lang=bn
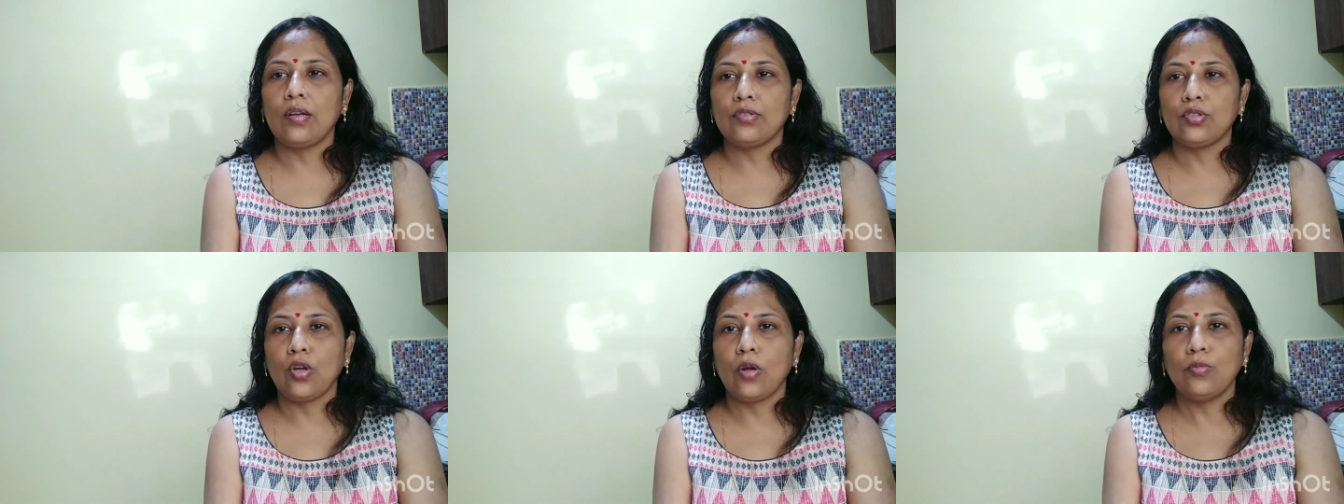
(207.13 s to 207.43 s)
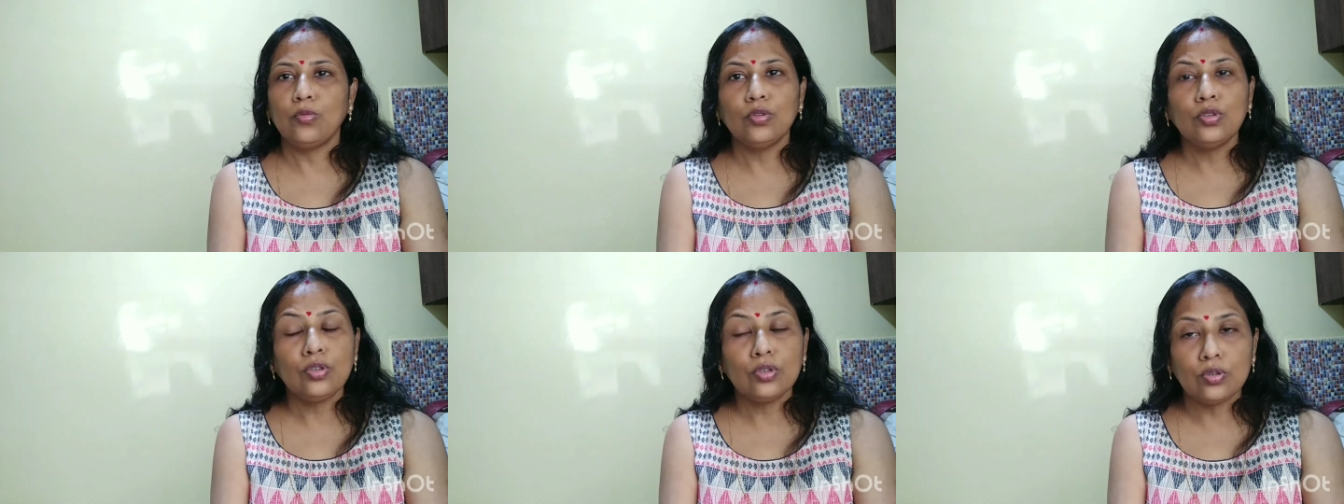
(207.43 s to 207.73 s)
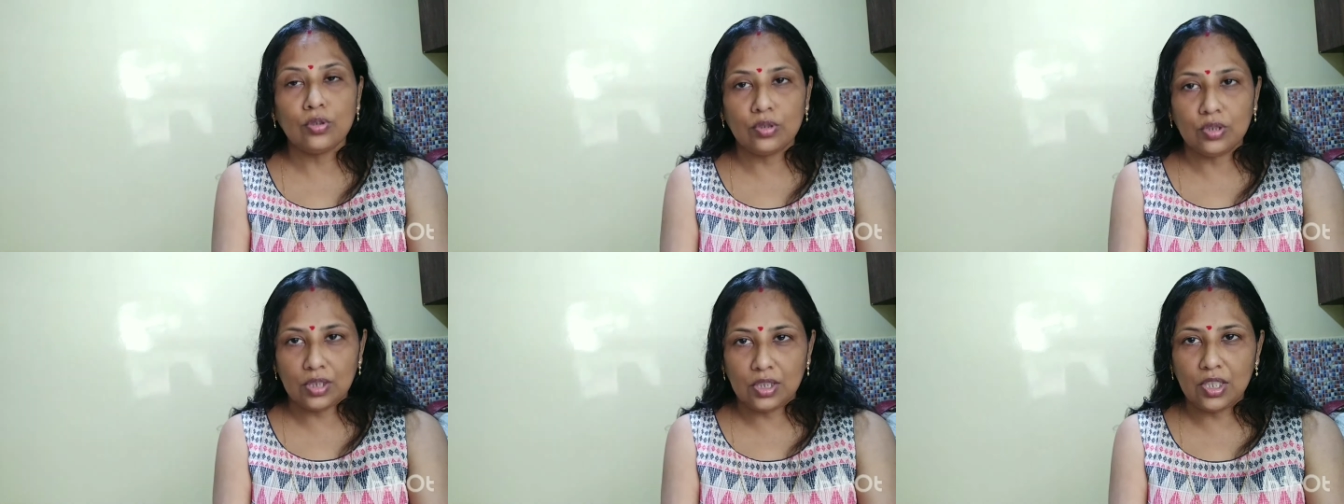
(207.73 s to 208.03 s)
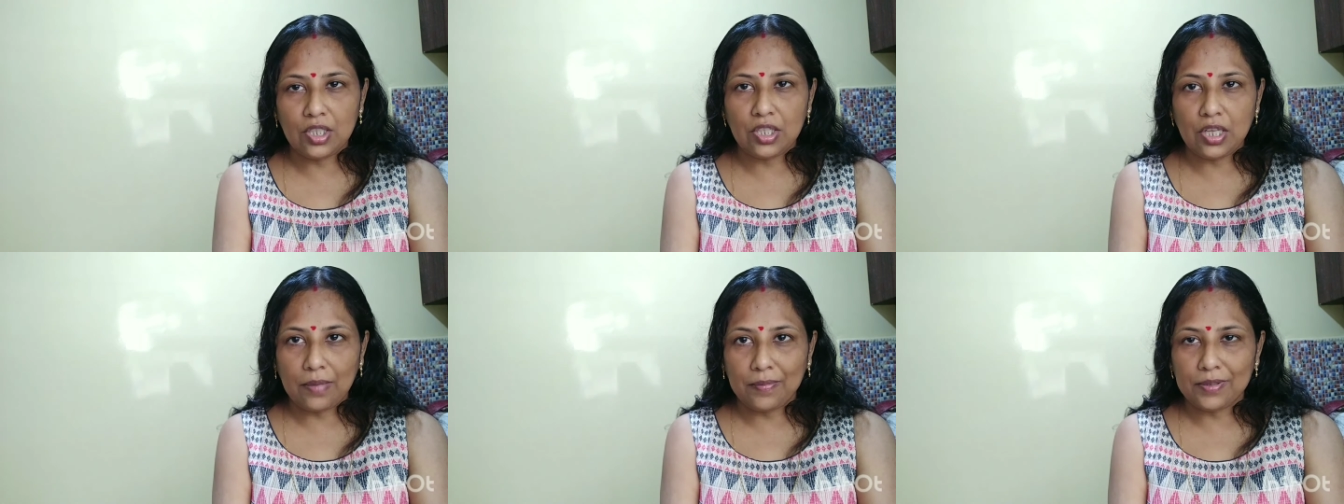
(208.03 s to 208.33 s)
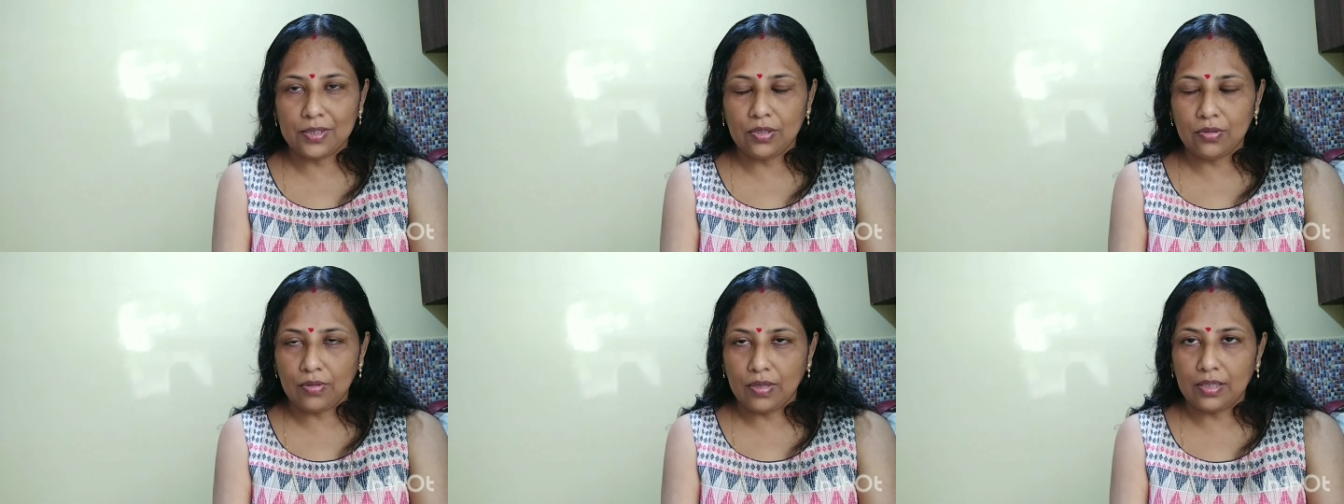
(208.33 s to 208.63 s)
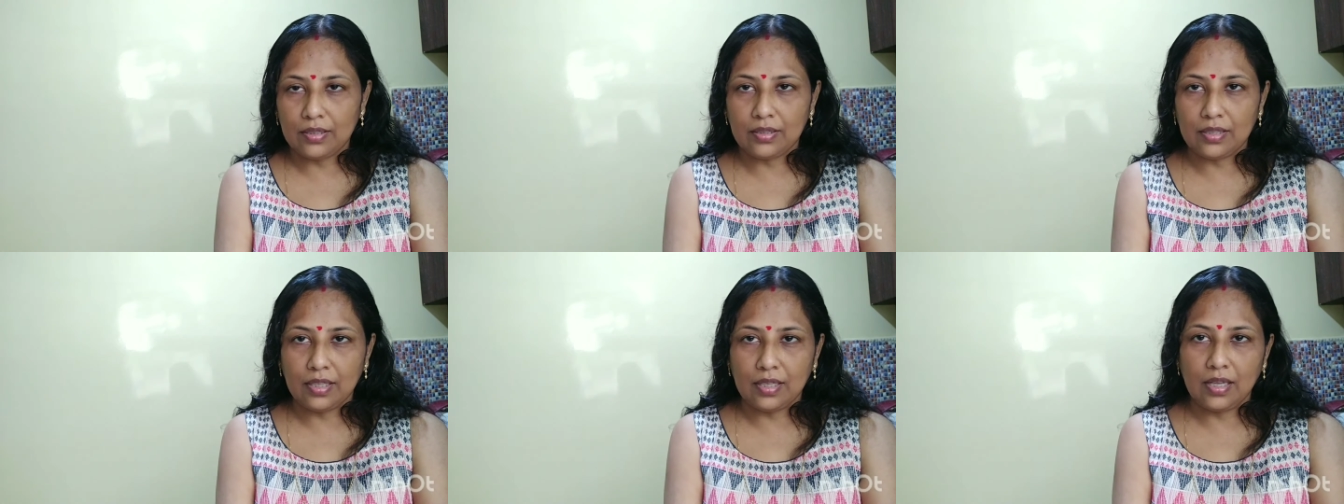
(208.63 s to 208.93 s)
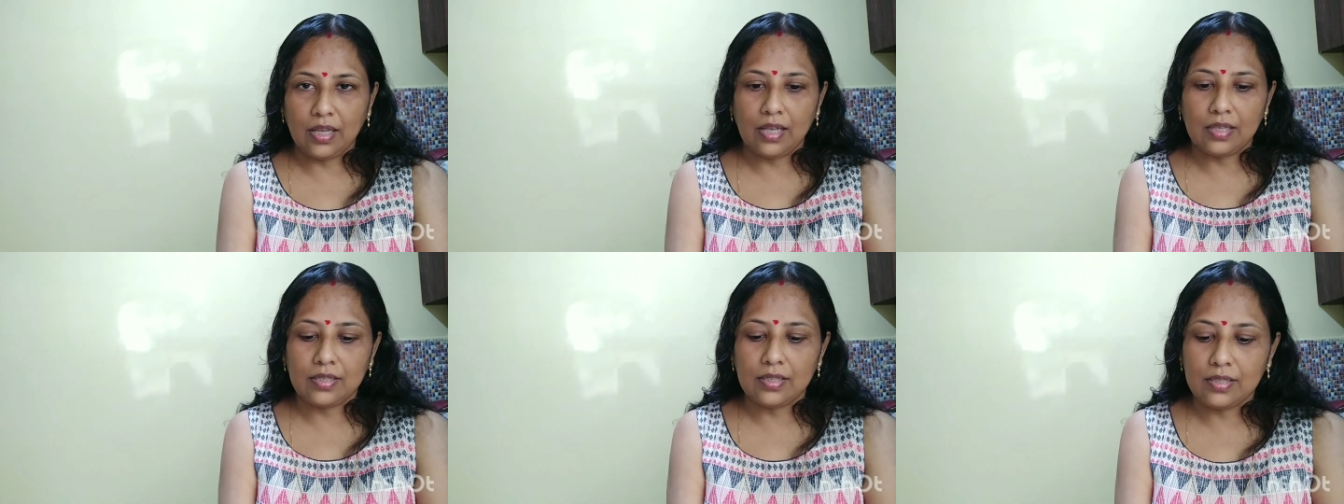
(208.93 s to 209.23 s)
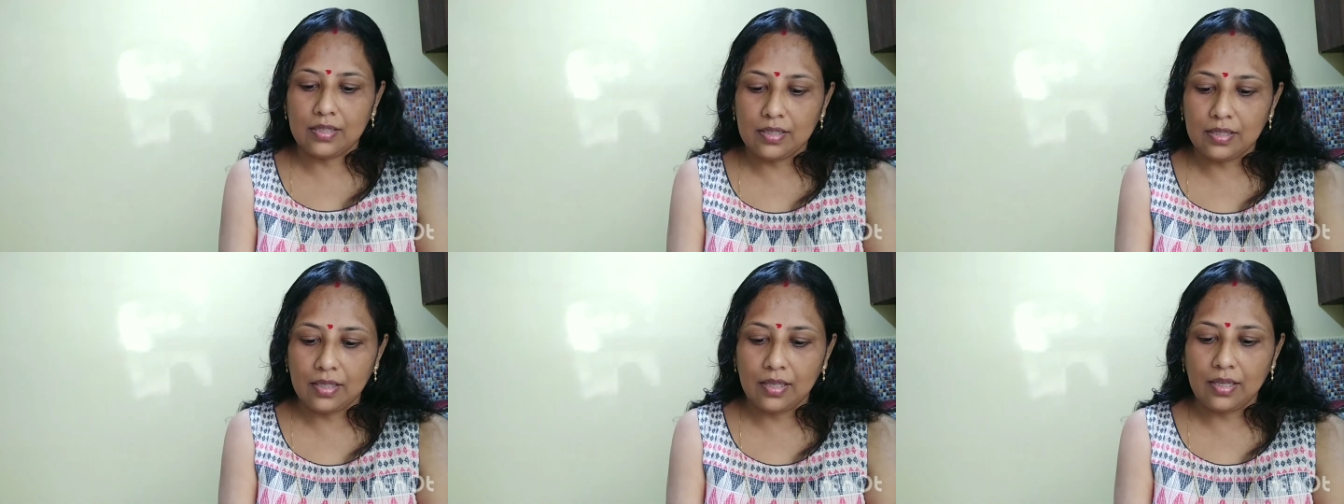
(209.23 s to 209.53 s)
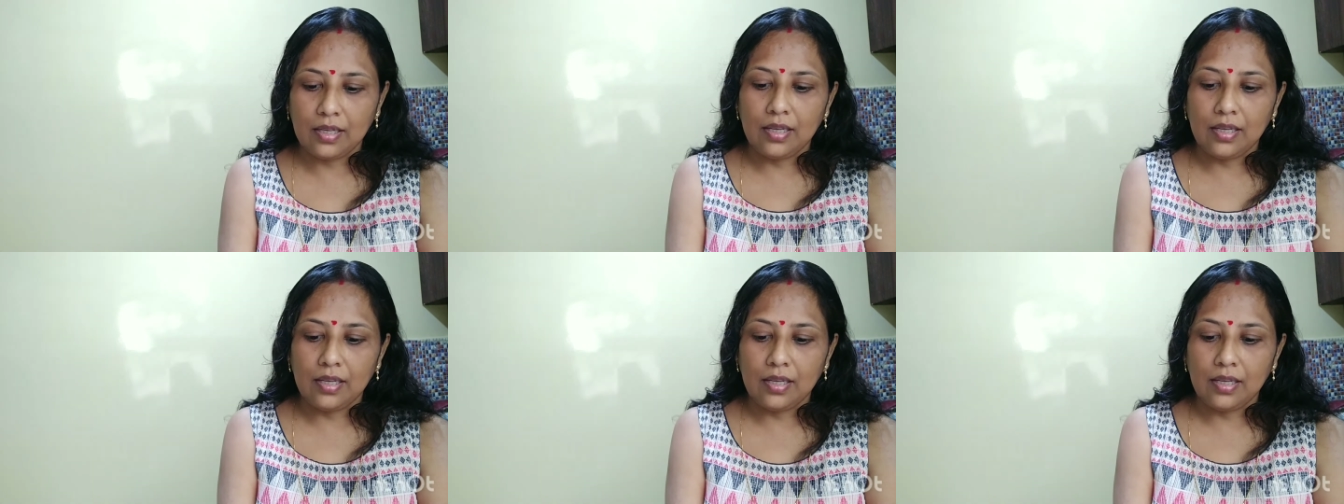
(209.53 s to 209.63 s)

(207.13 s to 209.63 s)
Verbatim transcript: সমস্ত জিনিস আমাদের ওখান থেকে আসছে